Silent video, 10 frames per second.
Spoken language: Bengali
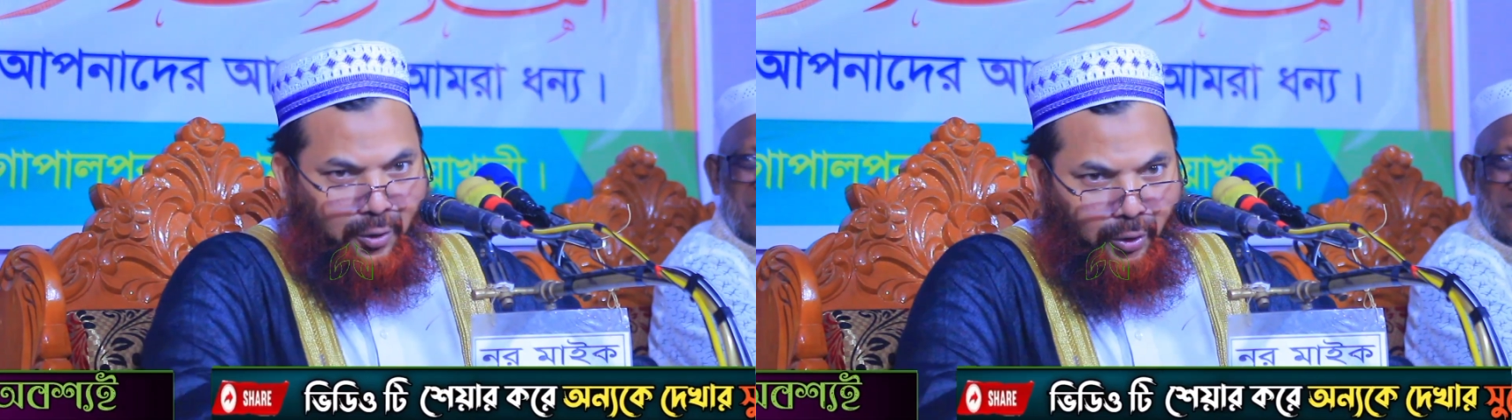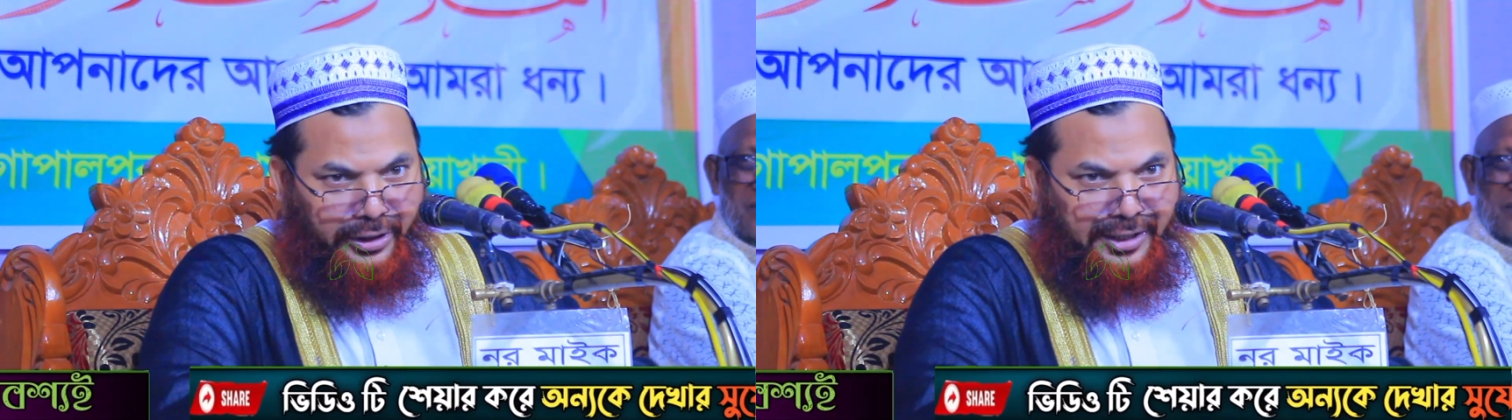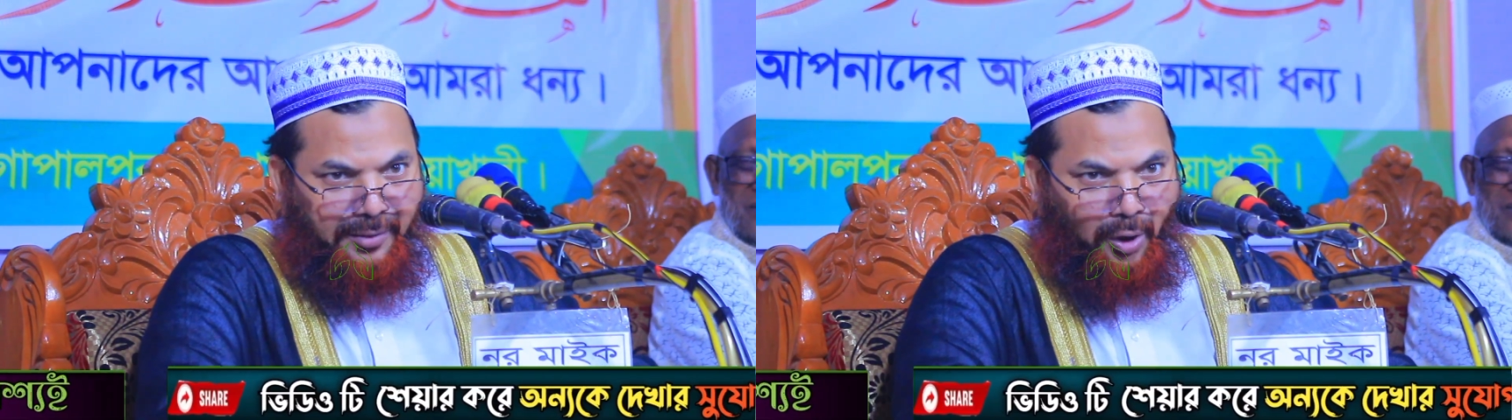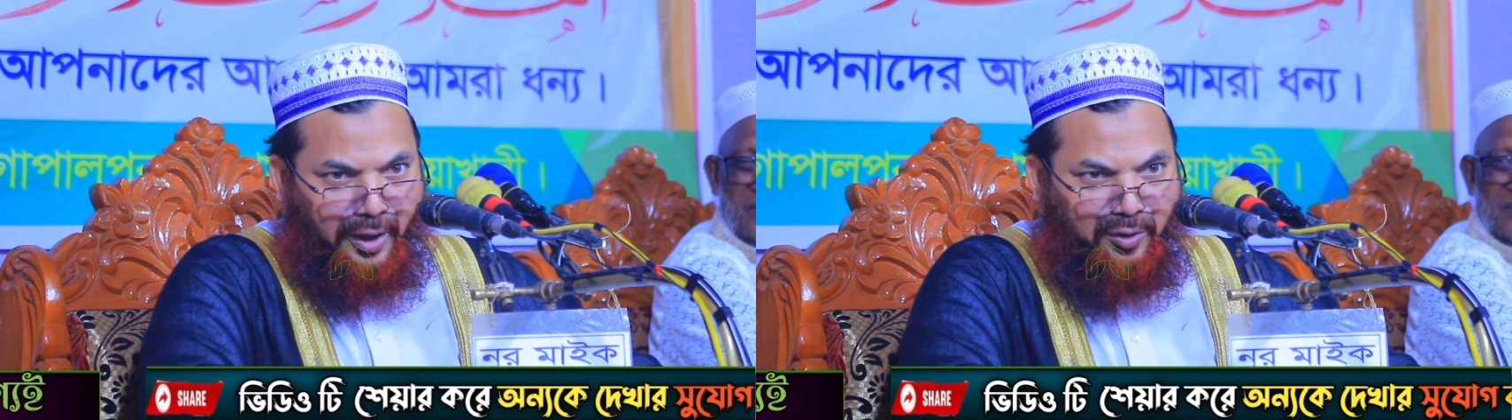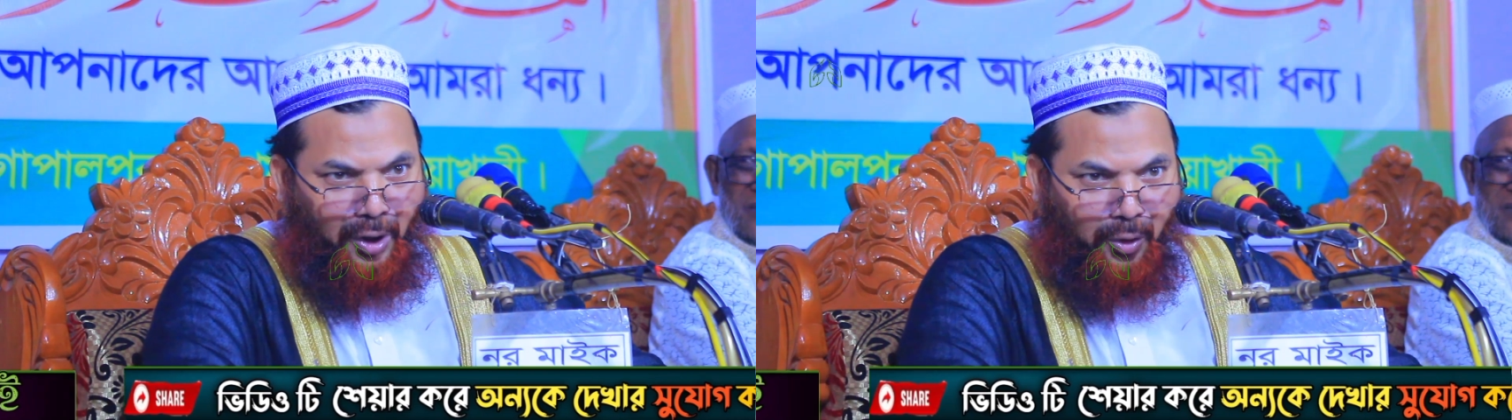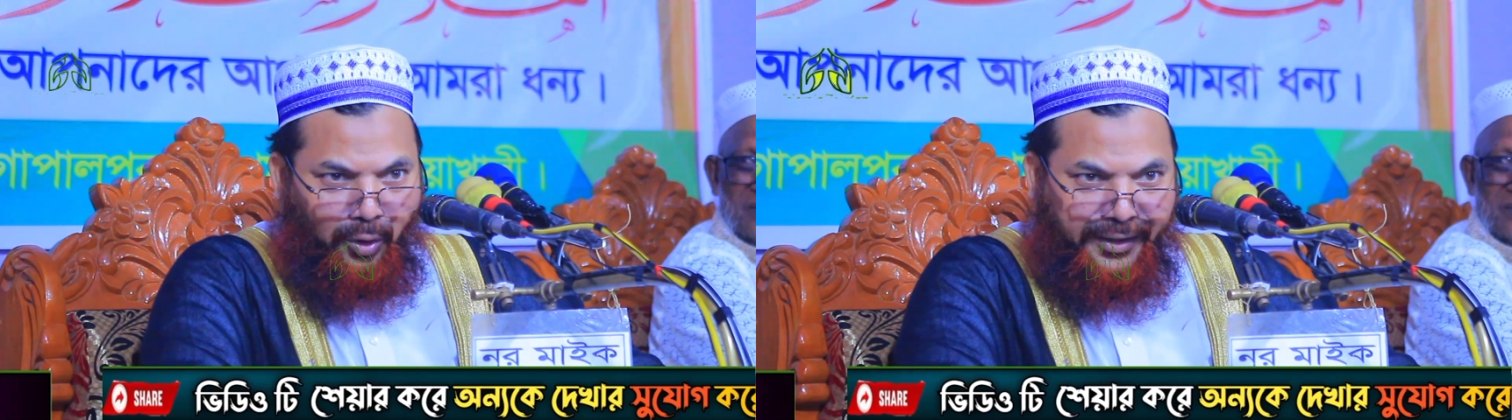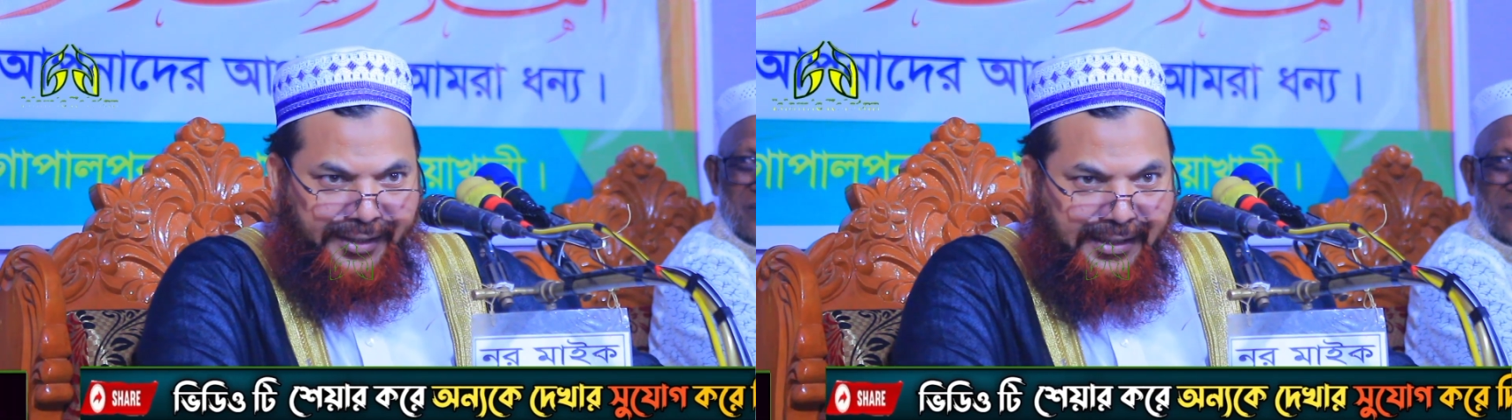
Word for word: এগুলি কি বলেন তো এগুলি